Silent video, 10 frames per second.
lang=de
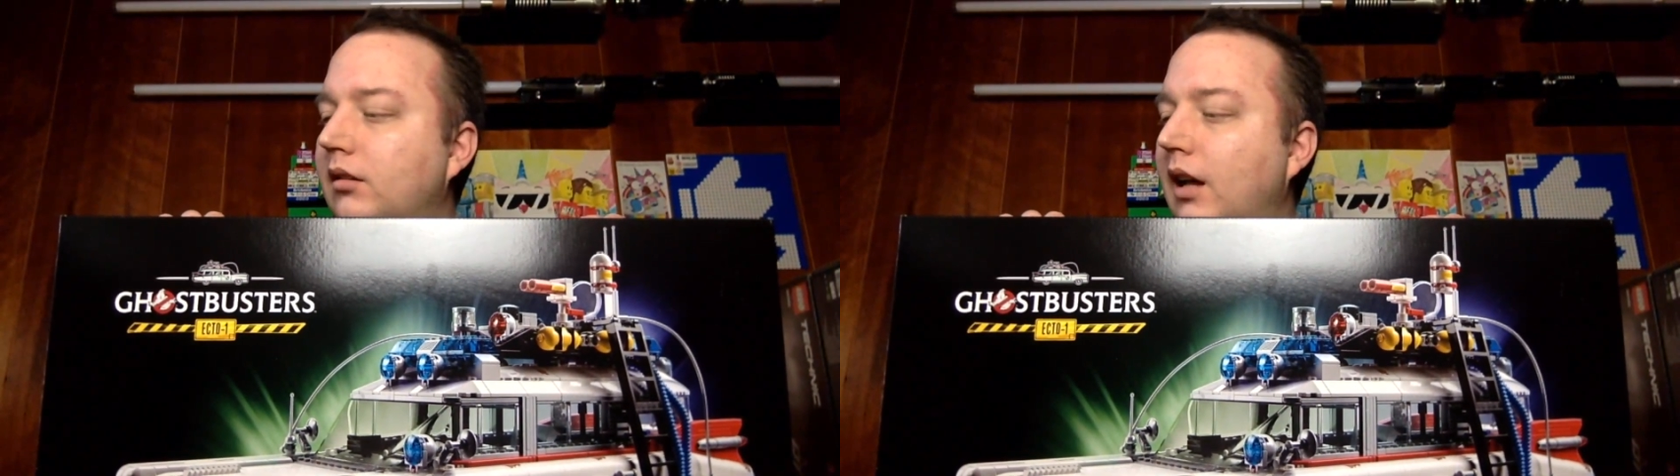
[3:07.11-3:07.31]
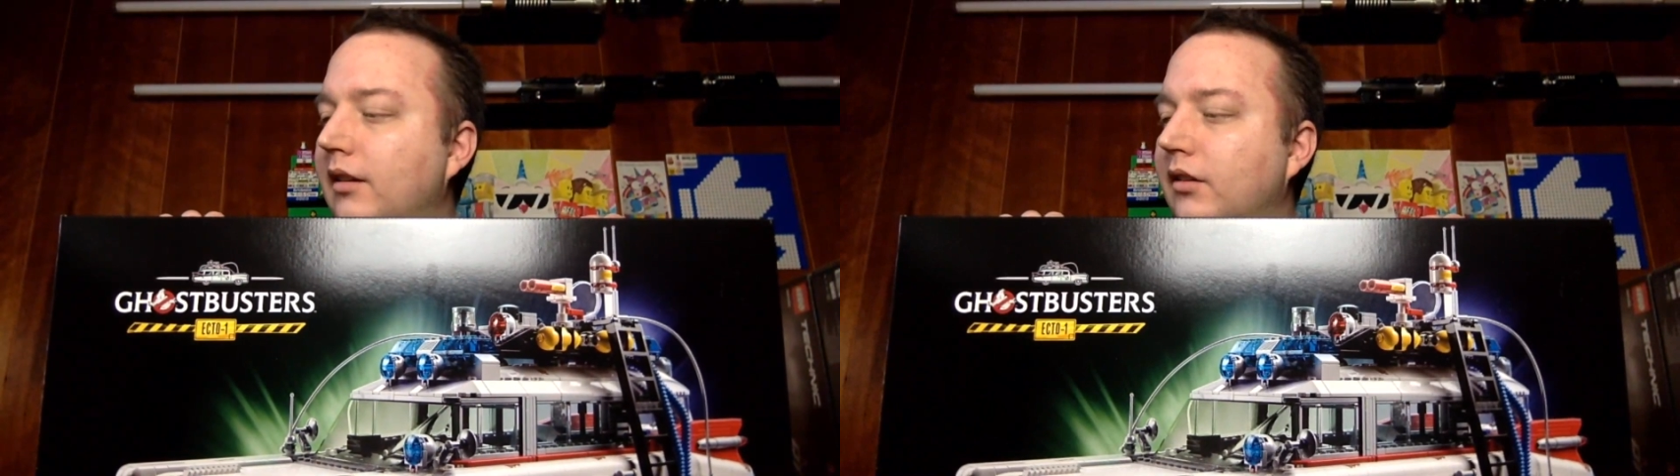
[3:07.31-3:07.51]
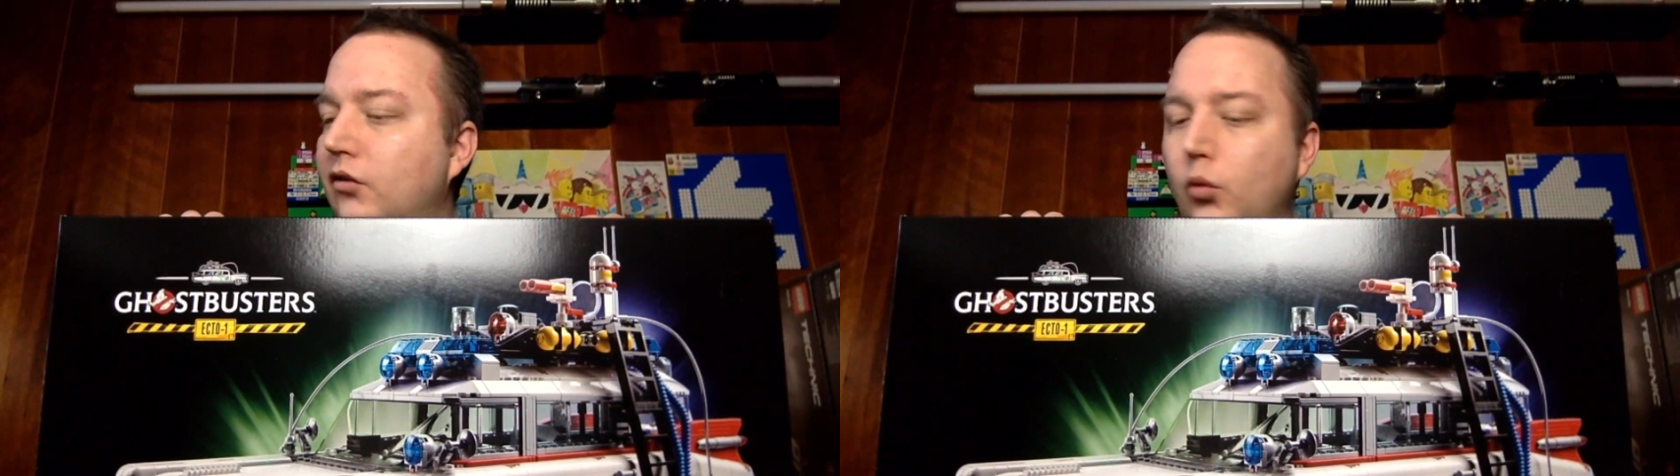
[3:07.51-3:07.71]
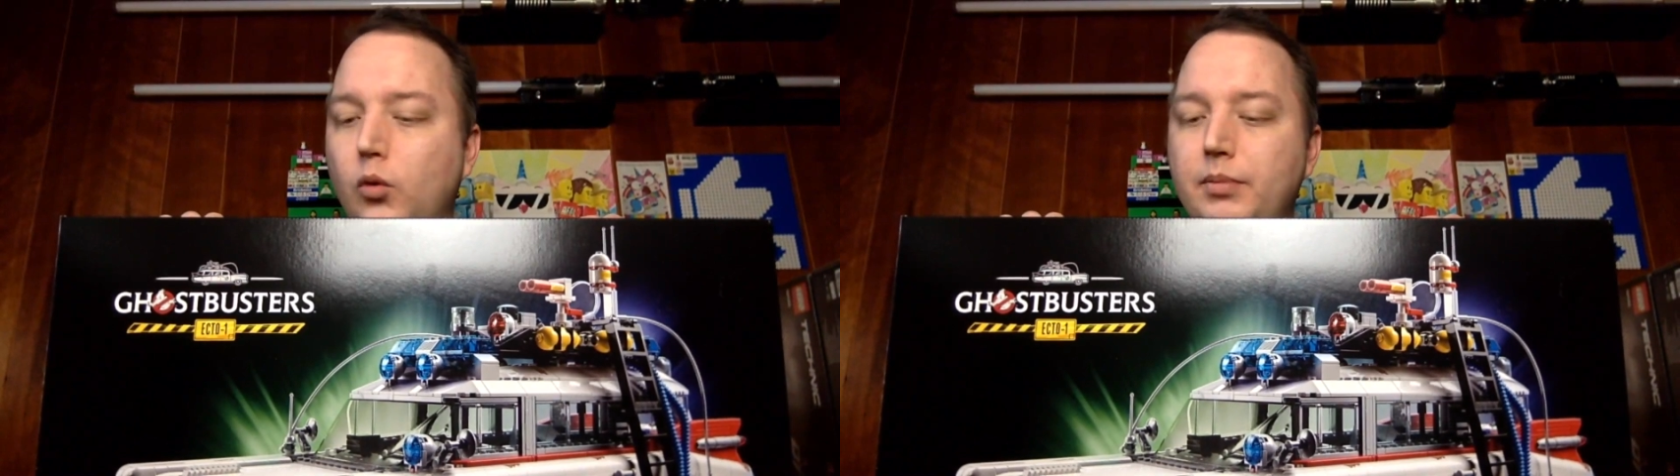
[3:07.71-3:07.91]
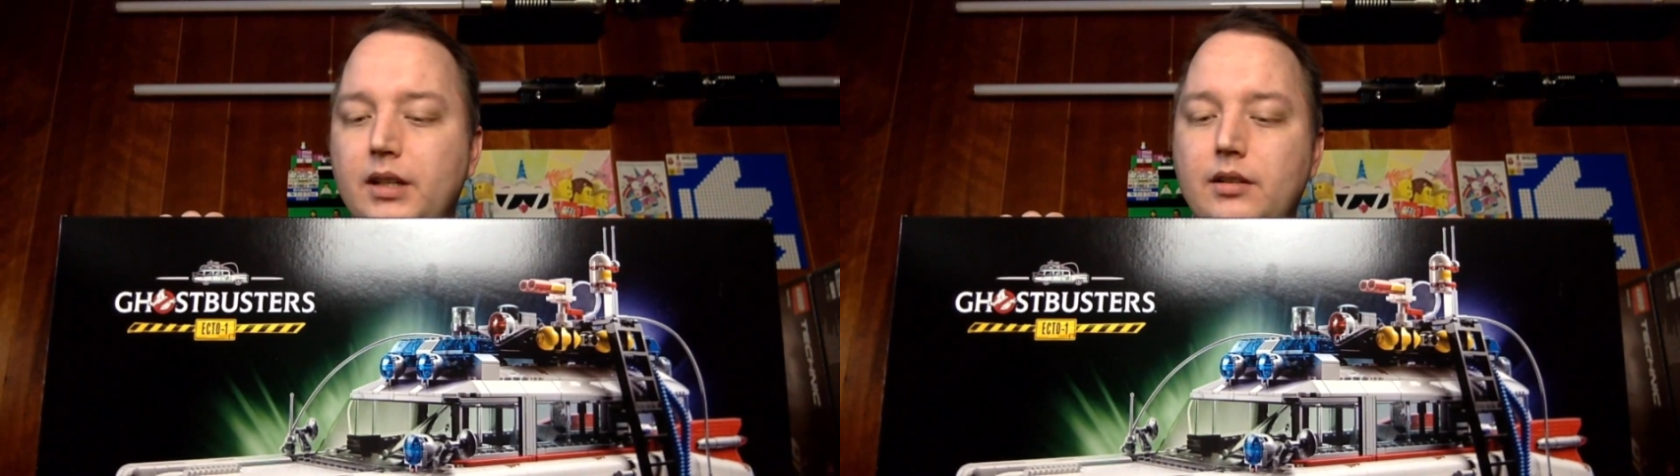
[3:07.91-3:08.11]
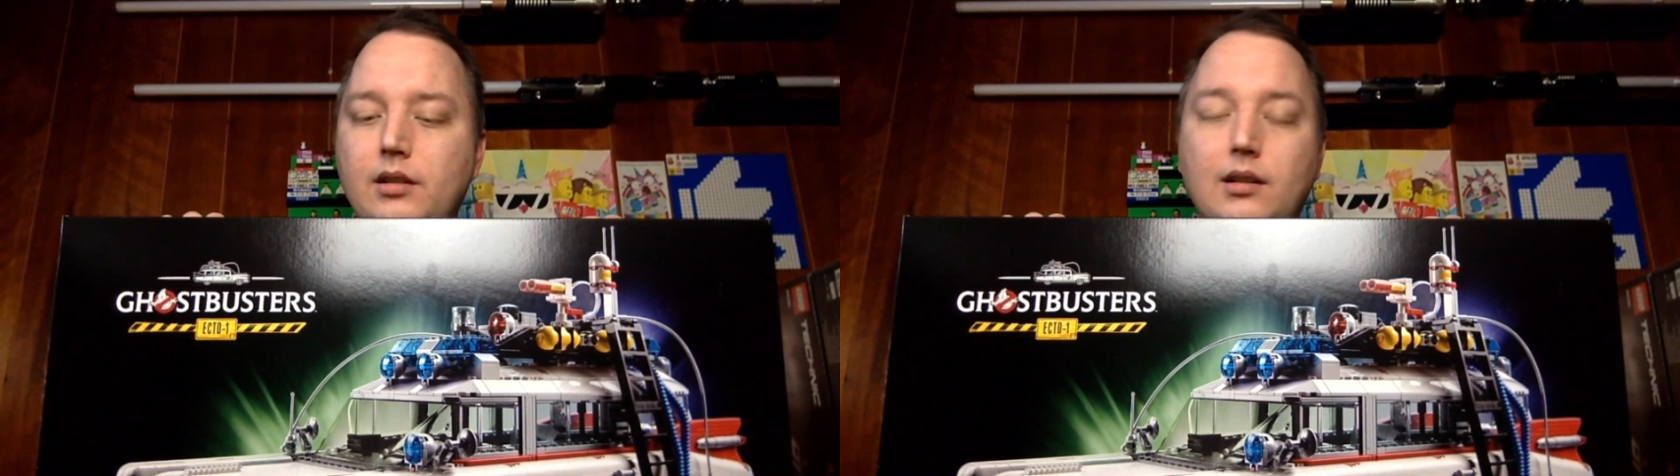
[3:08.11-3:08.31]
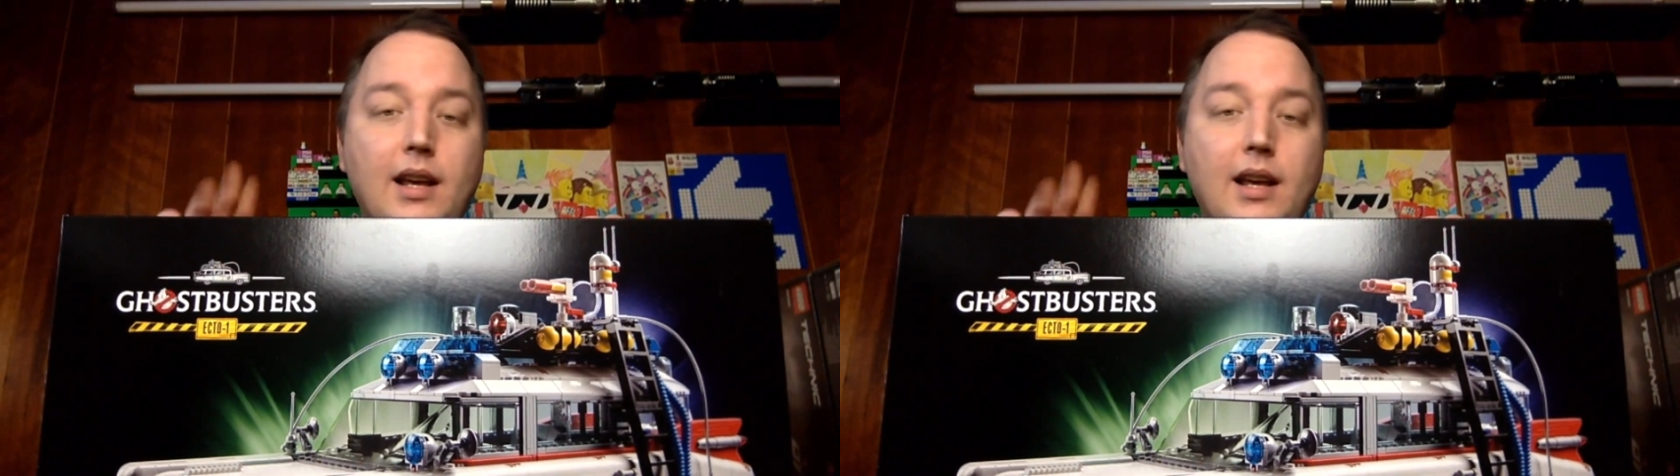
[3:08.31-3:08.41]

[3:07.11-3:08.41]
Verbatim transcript: dann so berichtet.